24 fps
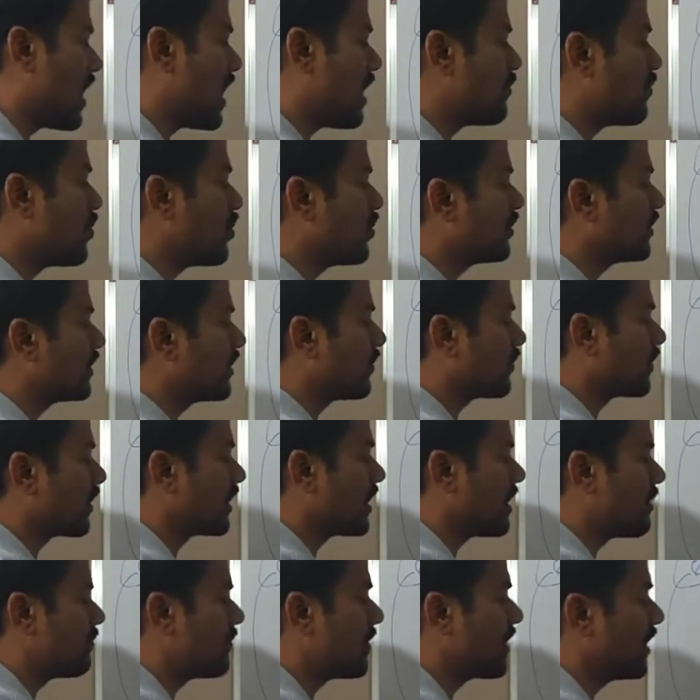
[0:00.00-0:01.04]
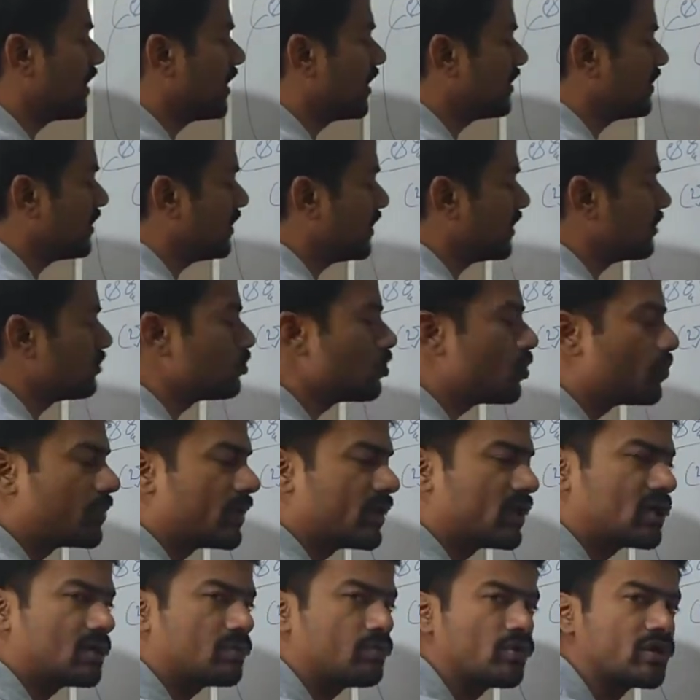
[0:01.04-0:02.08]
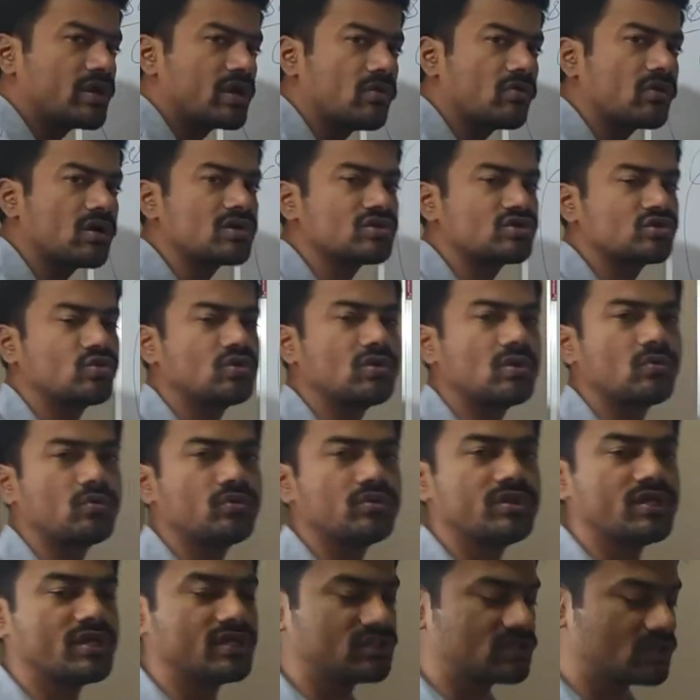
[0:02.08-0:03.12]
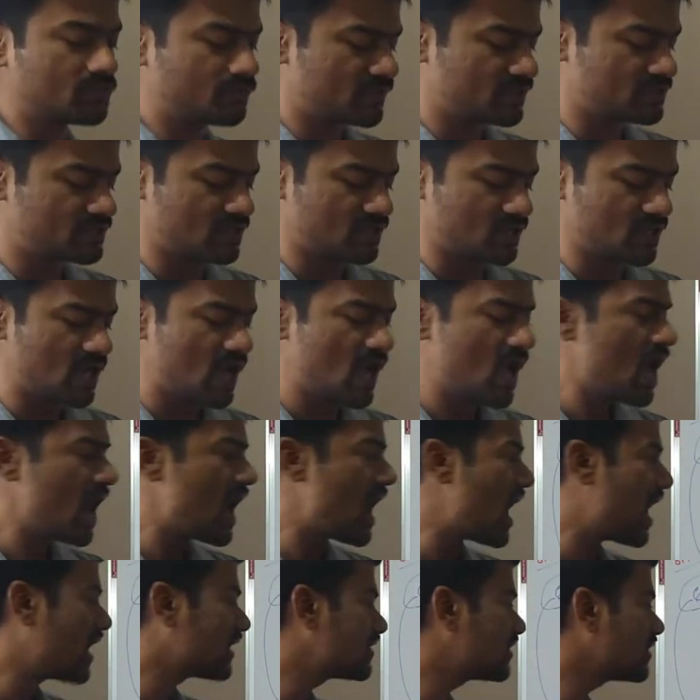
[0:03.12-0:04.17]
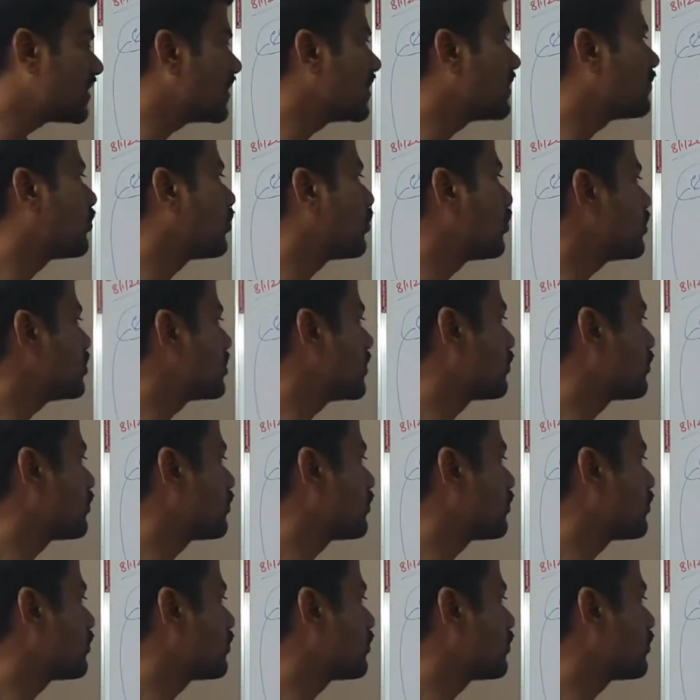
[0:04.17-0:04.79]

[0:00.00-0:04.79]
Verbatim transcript: అమౌంట్ ఈ యొక్క నంబర్ అనేది ఎంతో పెరిగిపోయే అవకాశం కూడా ఉంది అని చెప్పేసి ఆర్థిక నిపుణులు